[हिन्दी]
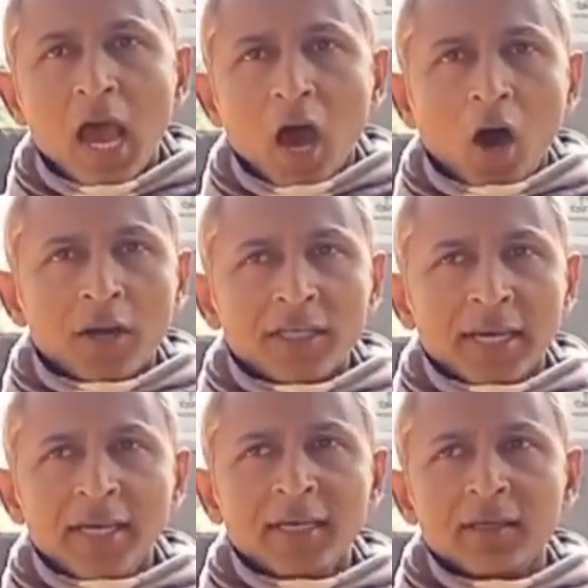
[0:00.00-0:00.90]
और
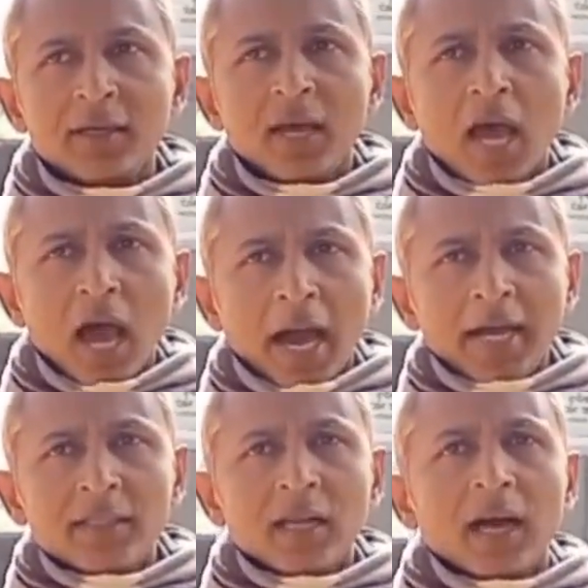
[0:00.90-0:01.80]
यही आए
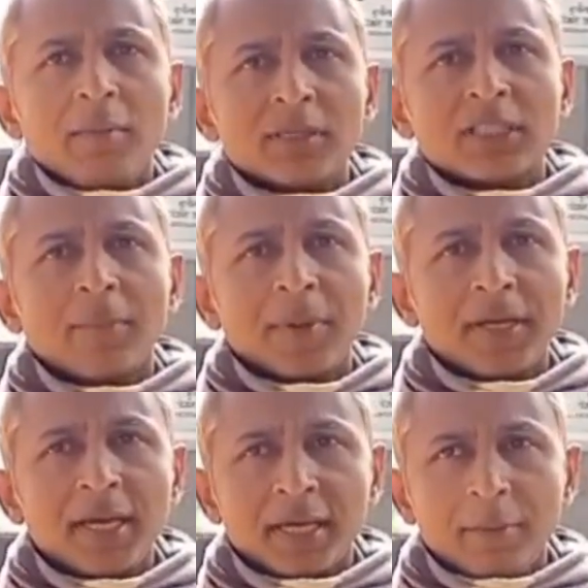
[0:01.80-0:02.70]
दिन खबर छप रही
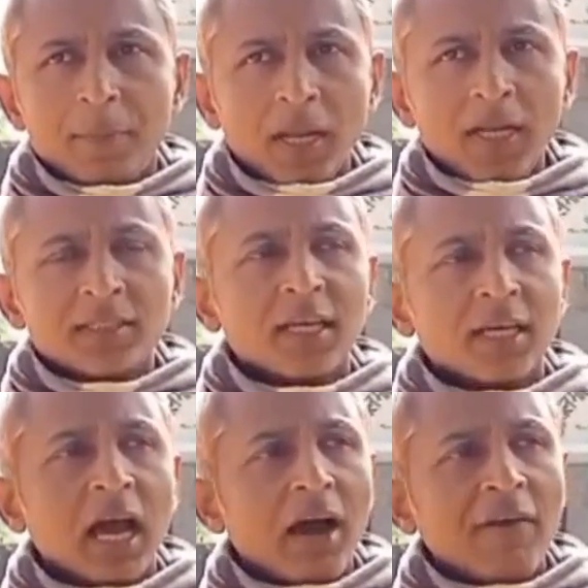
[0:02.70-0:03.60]
है कि बल्ली सिंह
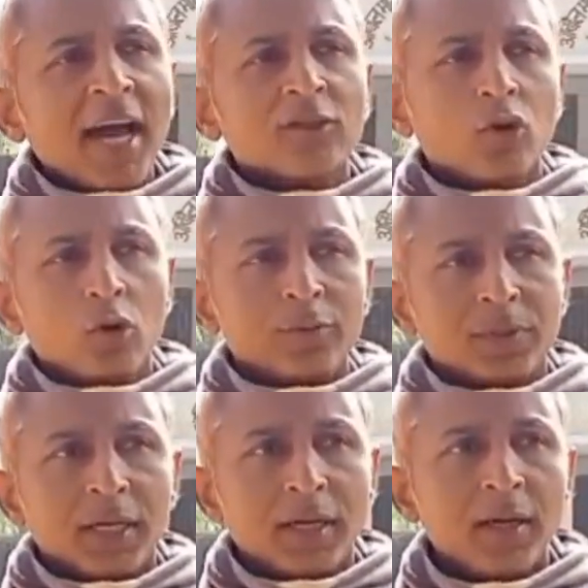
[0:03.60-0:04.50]
अवैध रूप
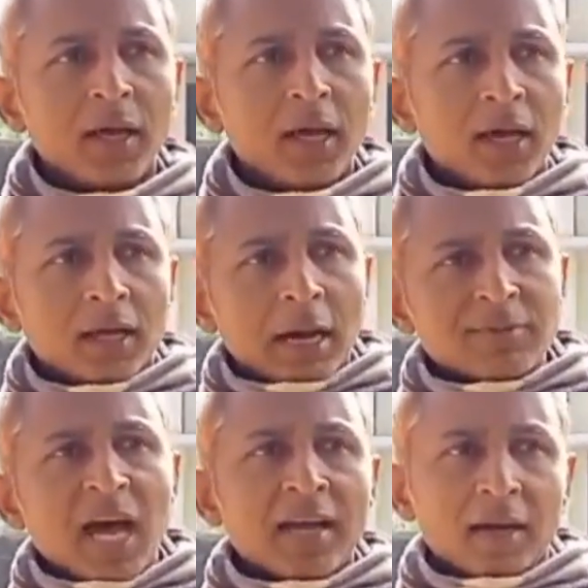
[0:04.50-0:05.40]
से
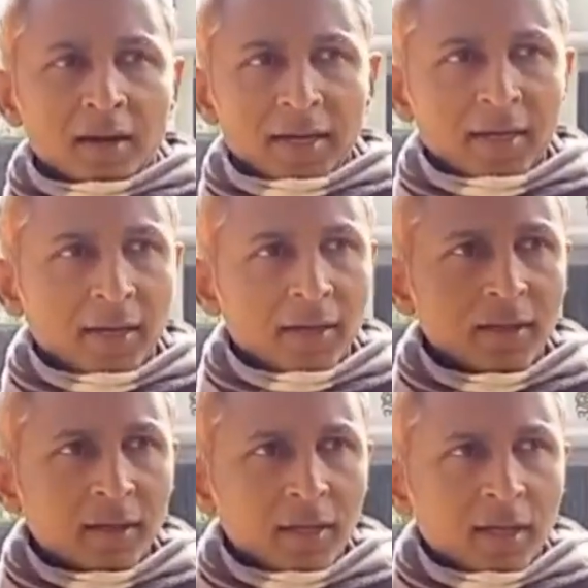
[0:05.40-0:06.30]
कब्ज़ा कर रहे हैं
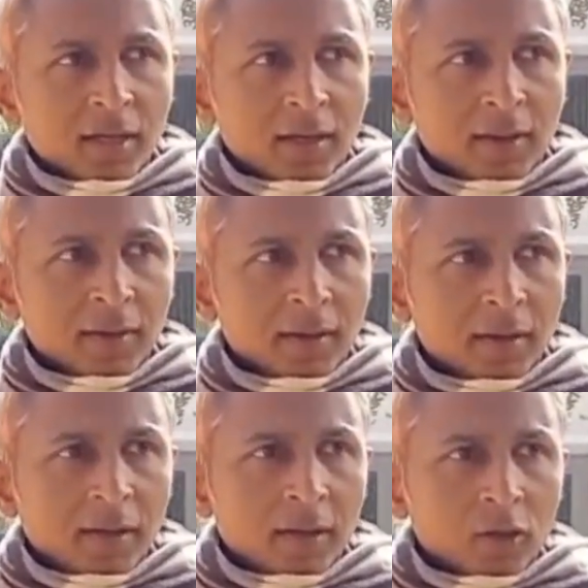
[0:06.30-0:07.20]

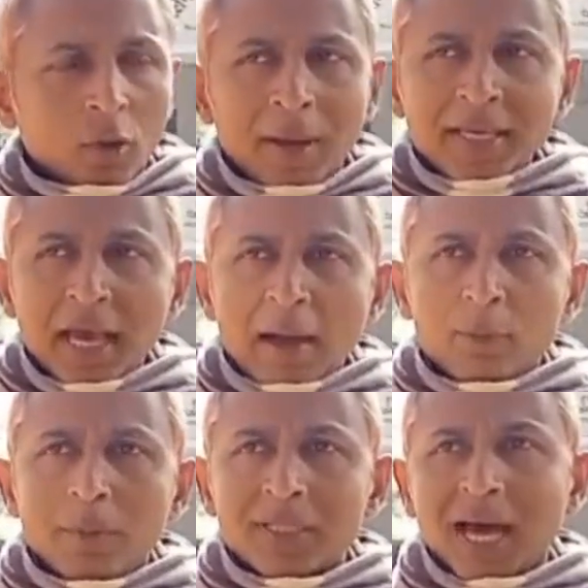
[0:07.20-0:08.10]
तो मैं ये आपको
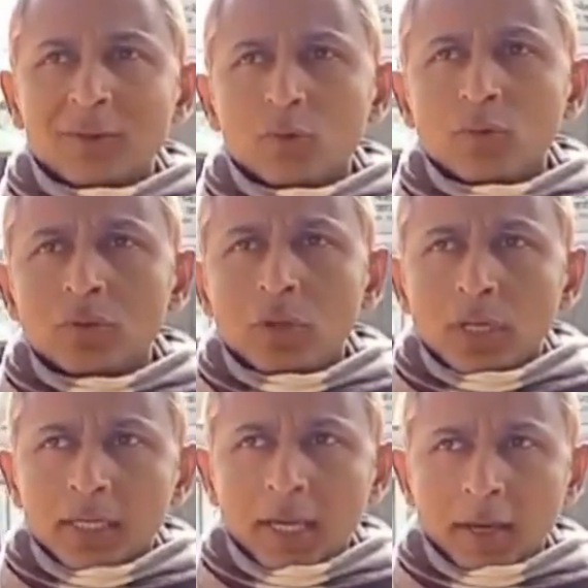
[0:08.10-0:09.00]
बता दूं
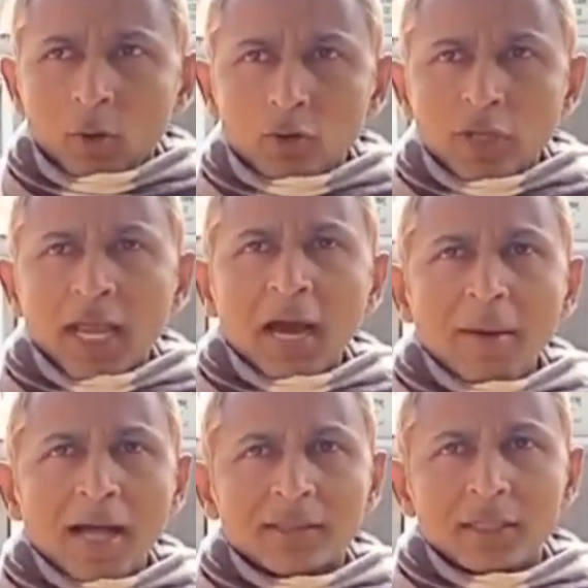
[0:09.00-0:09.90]
कि
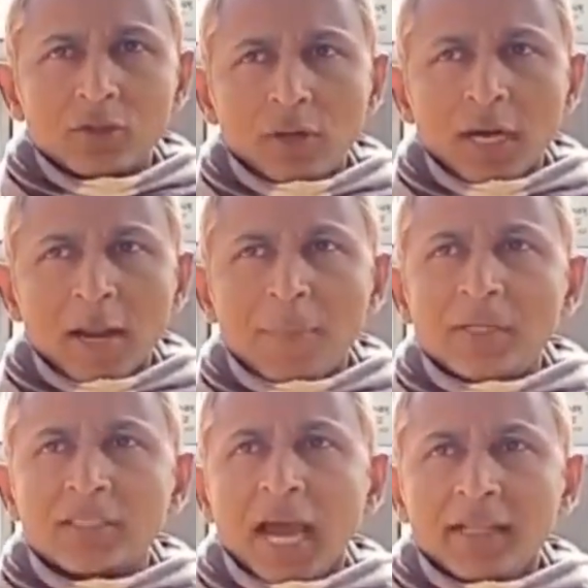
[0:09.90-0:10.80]
हुसैनाबाद की जो नगर
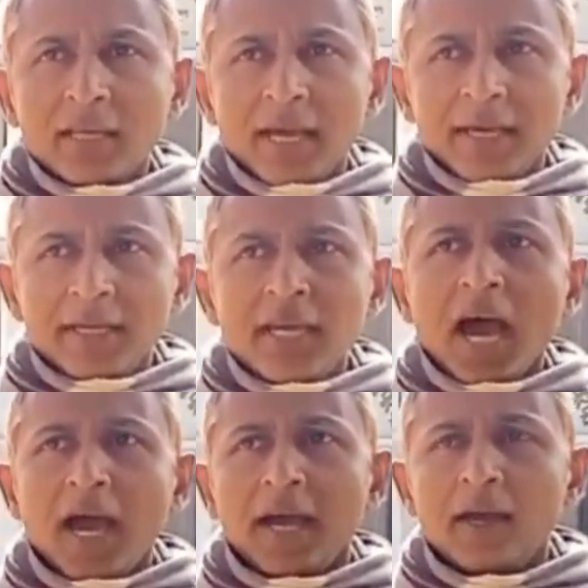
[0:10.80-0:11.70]
पंचायत का एरिया
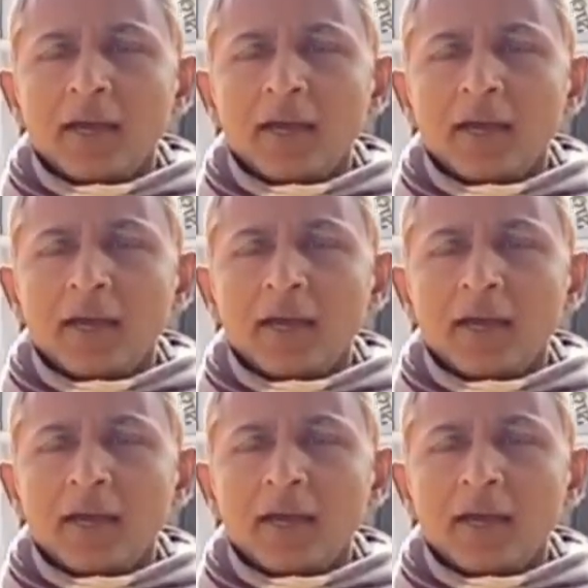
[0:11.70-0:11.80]
है